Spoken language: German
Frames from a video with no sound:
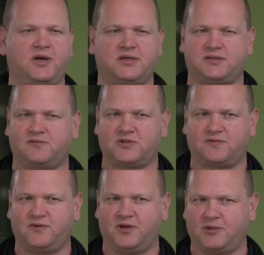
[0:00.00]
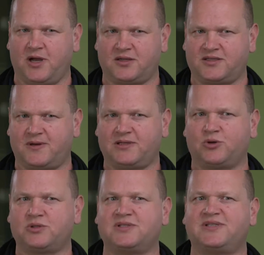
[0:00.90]
heißt, wussten wir im Jahre
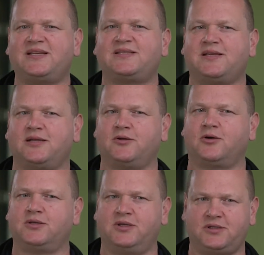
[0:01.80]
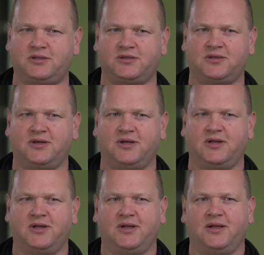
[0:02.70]
2016 noch nicht.
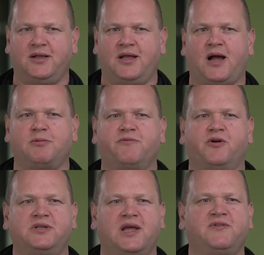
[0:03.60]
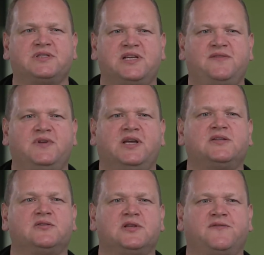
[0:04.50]
Aber wir wollten einfach sehen, wie geht es unserer